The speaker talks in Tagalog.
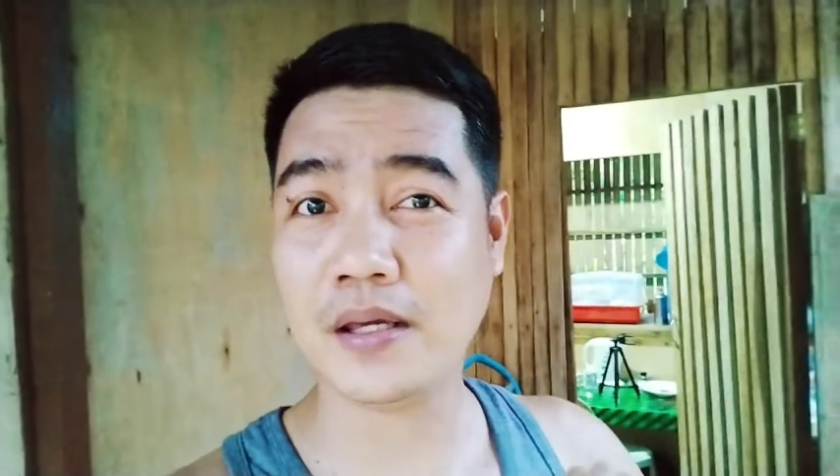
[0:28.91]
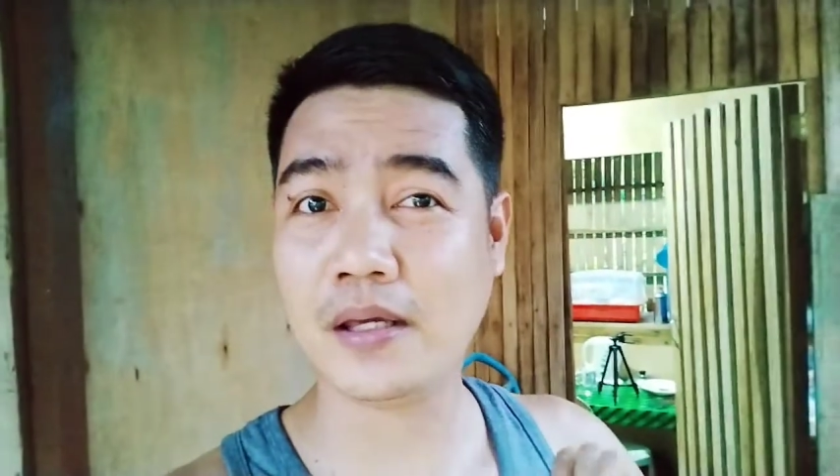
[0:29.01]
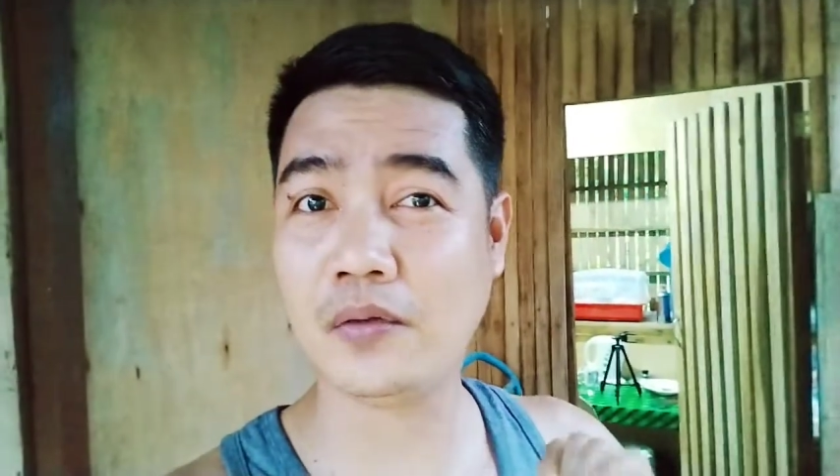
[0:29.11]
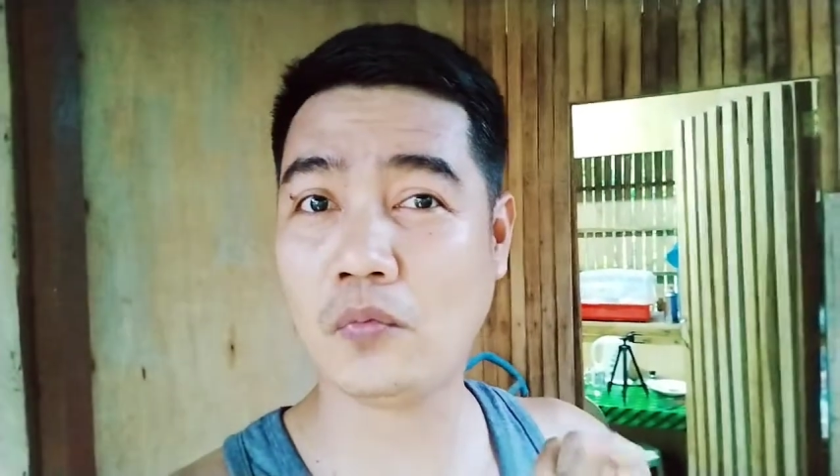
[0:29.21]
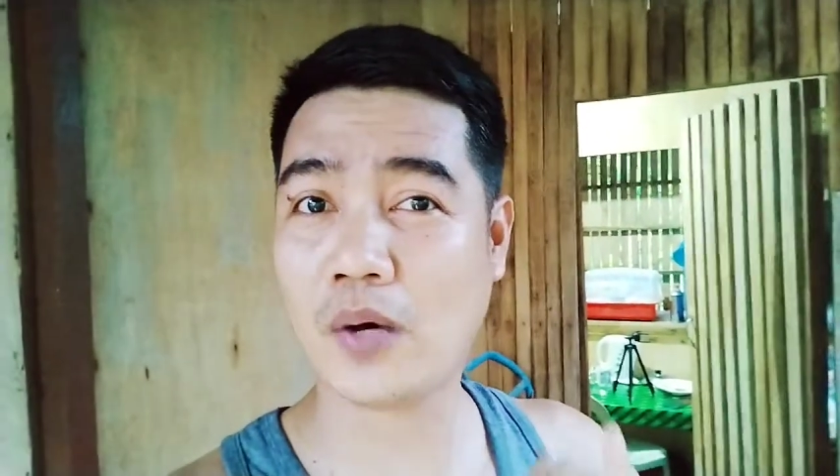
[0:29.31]

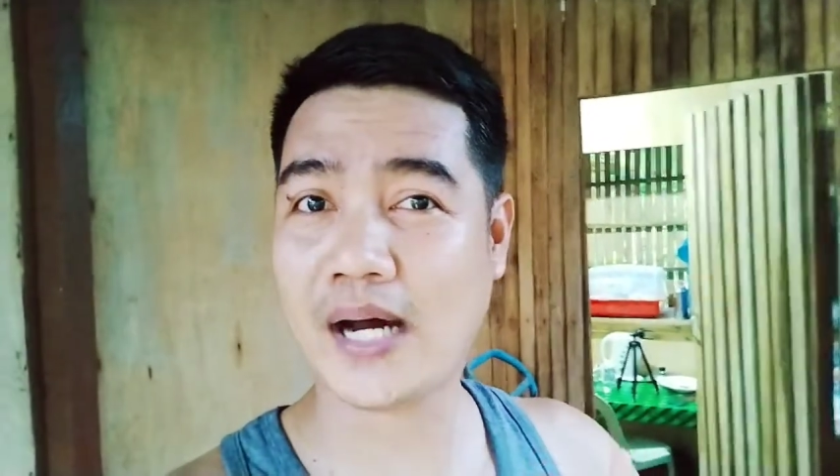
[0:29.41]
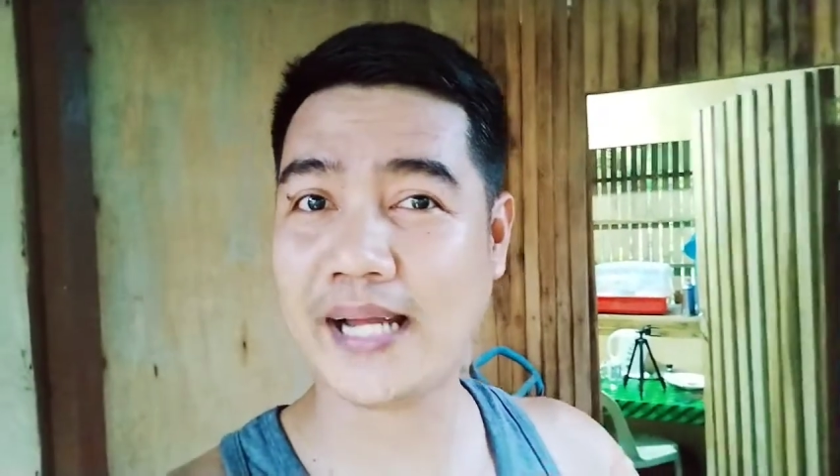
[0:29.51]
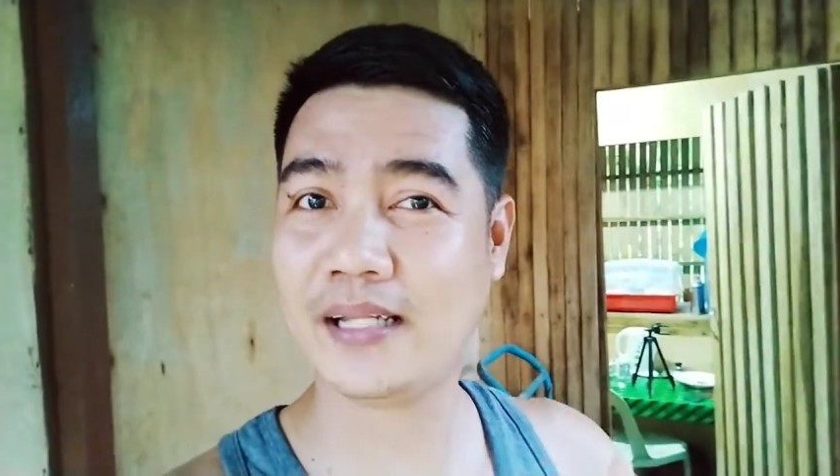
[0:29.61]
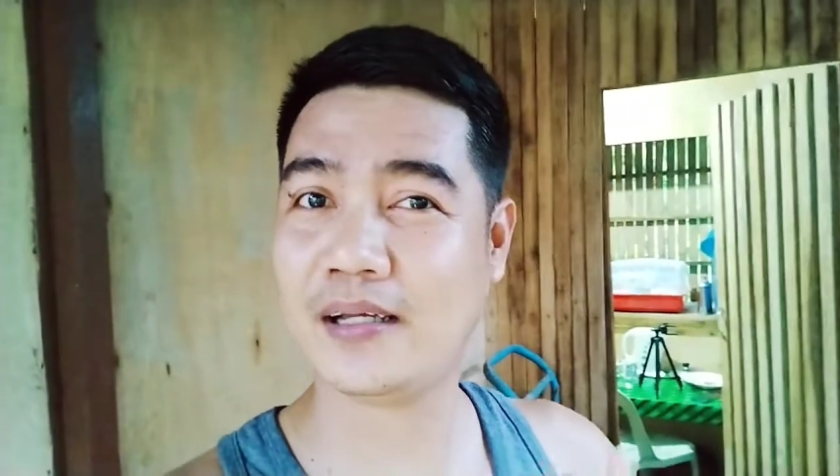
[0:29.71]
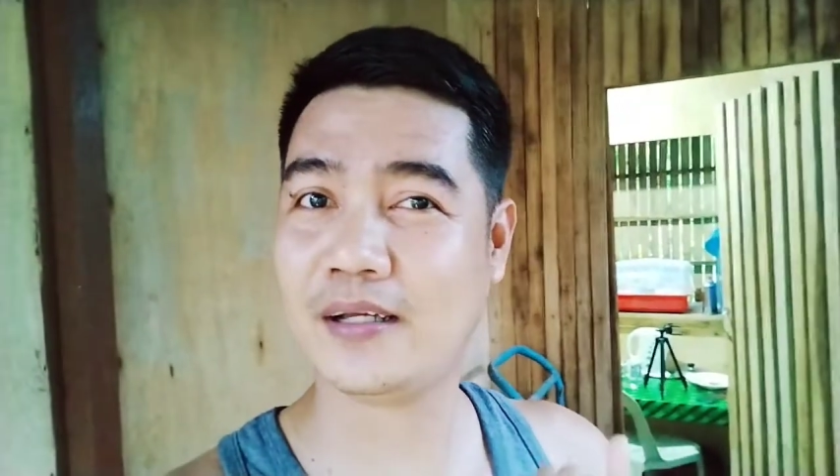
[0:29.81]
in 1,
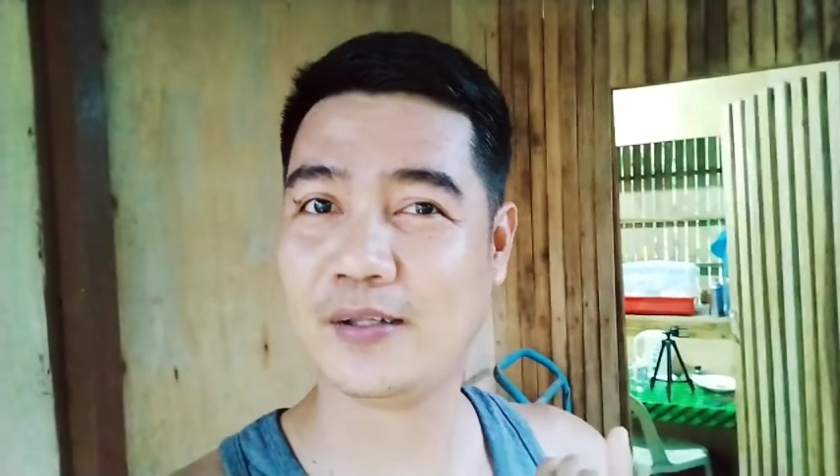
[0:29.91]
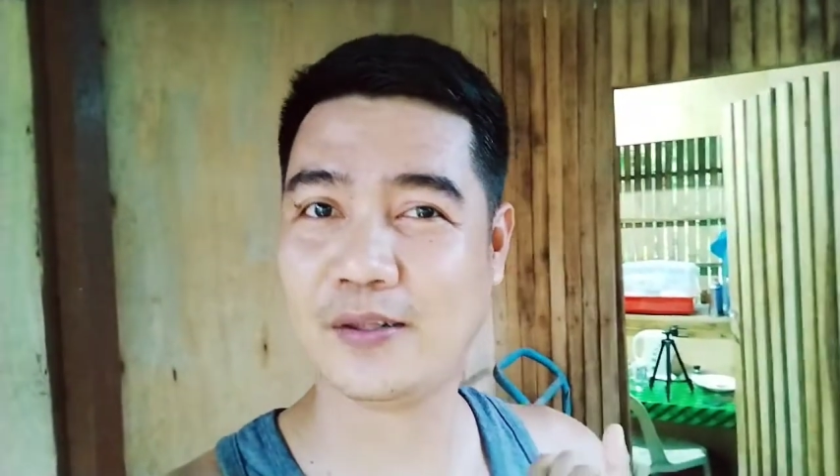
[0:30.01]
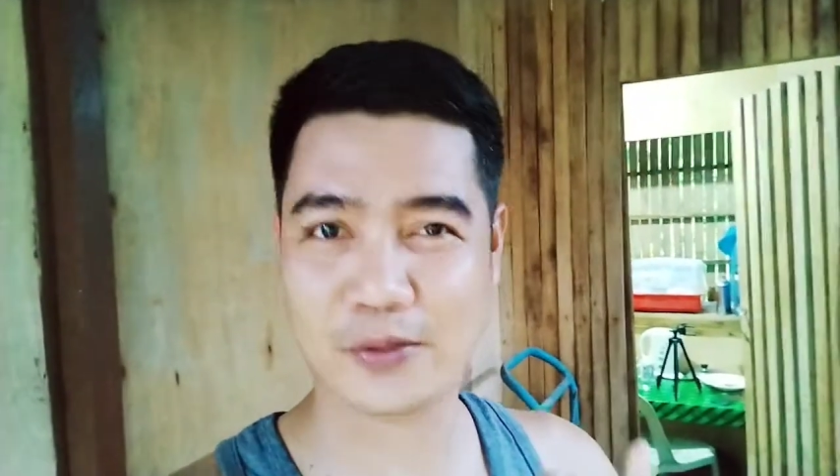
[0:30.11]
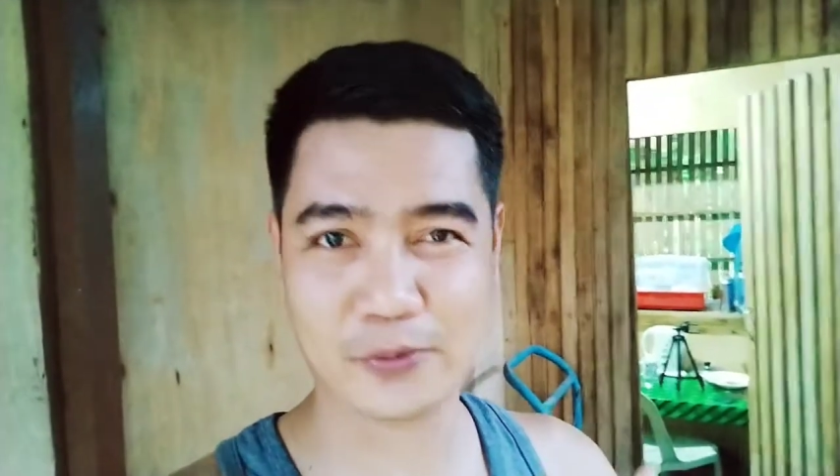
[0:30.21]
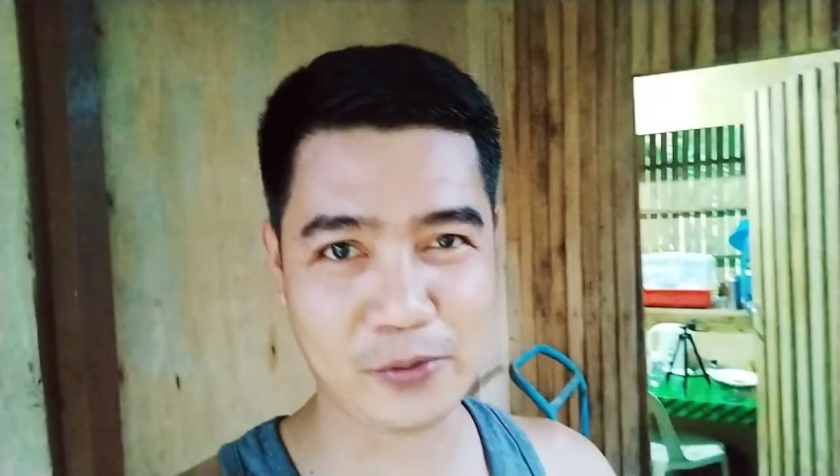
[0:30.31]

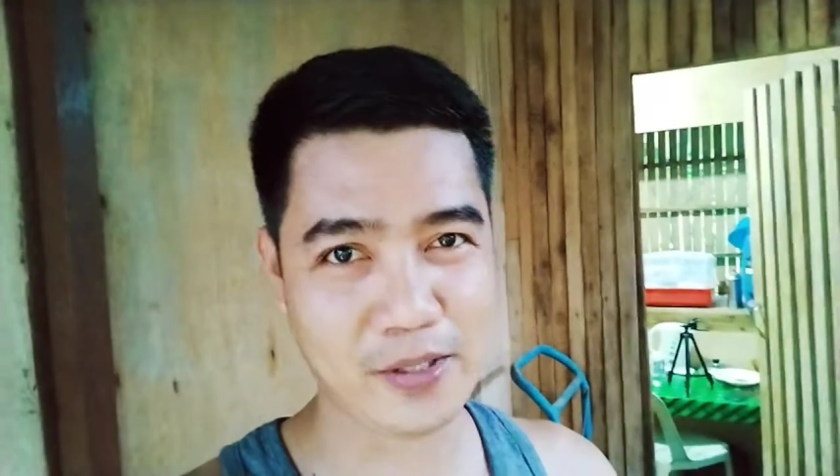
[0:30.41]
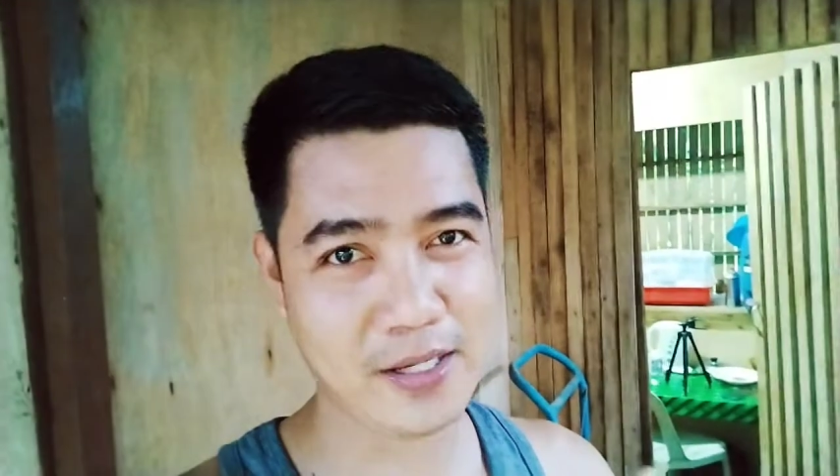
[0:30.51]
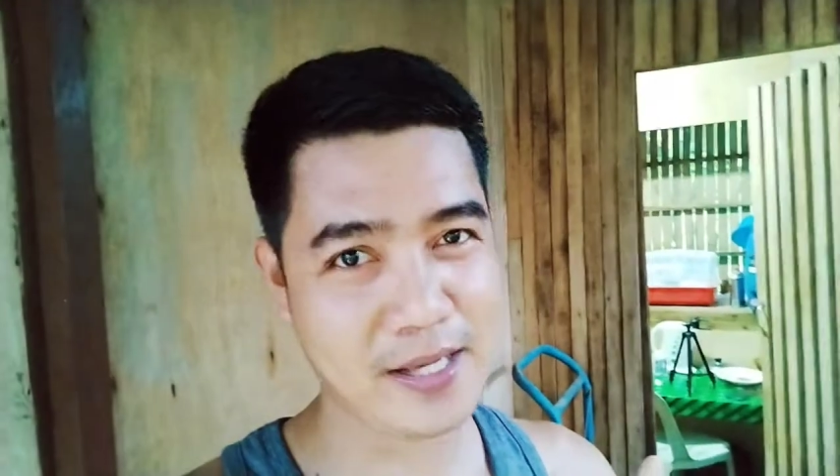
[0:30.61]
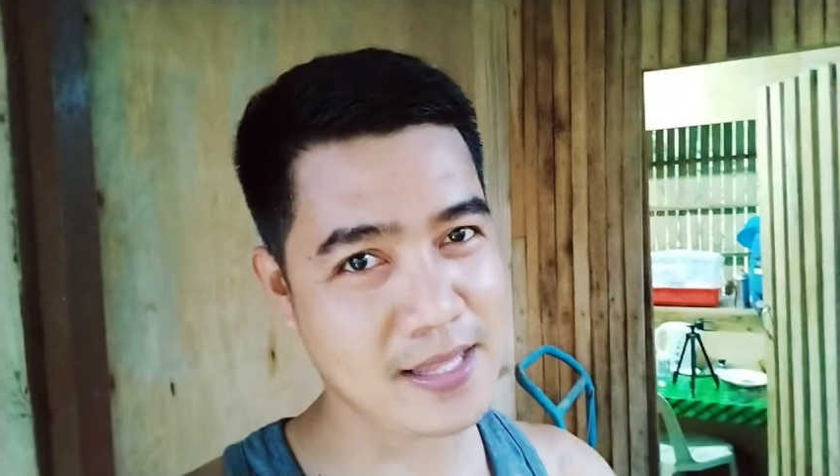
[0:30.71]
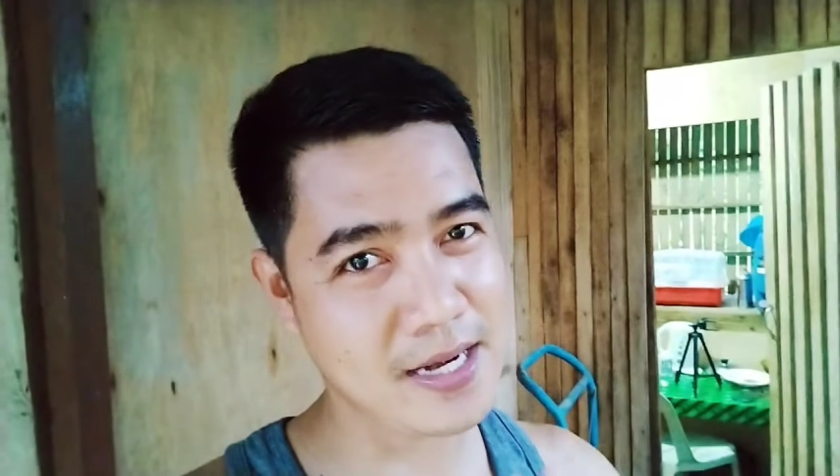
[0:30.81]
2,
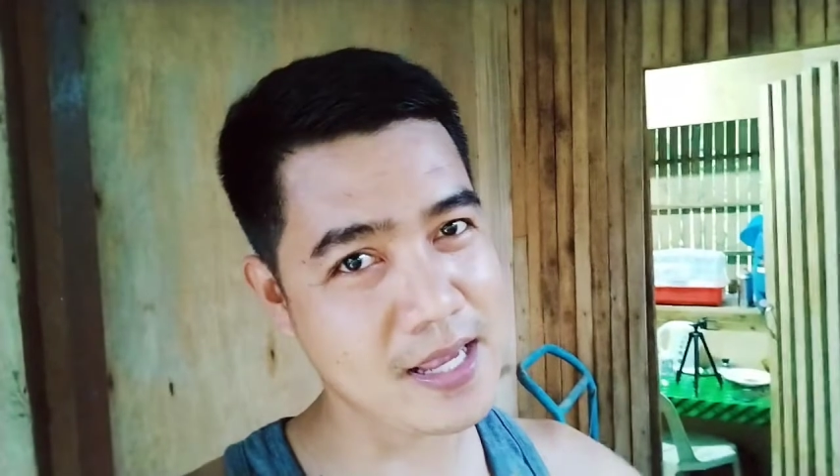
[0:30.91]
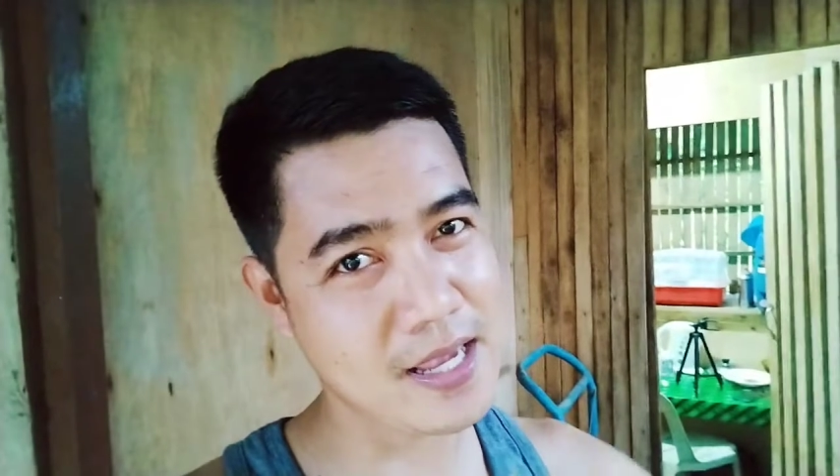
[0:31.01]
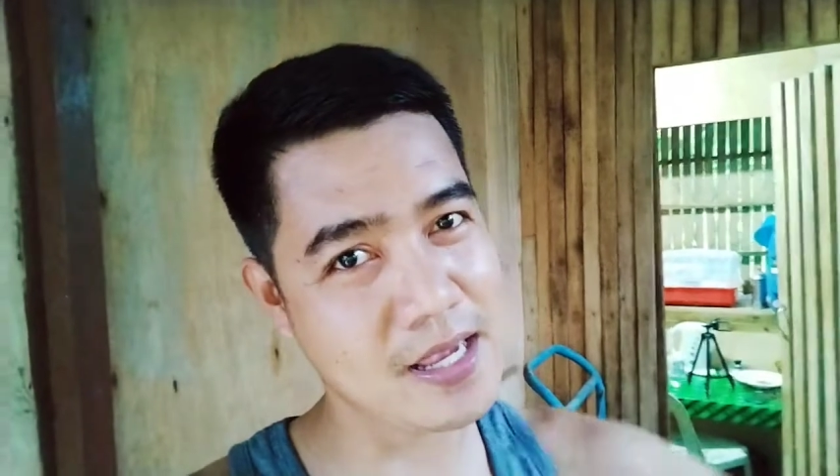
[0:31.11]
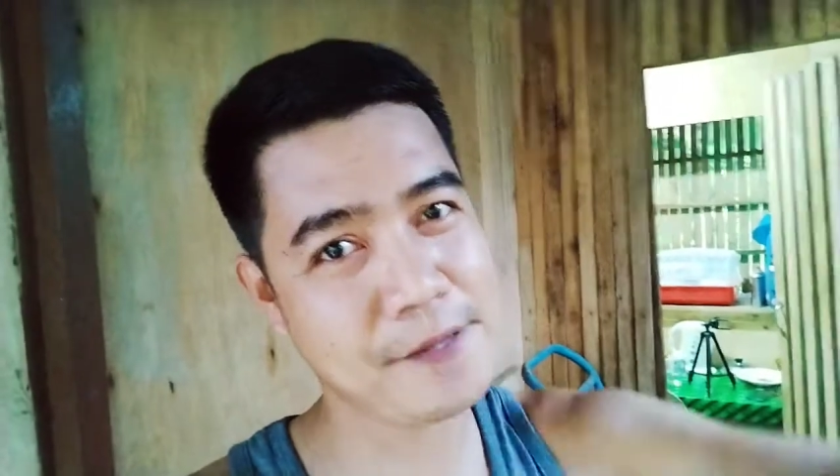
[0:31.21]
3.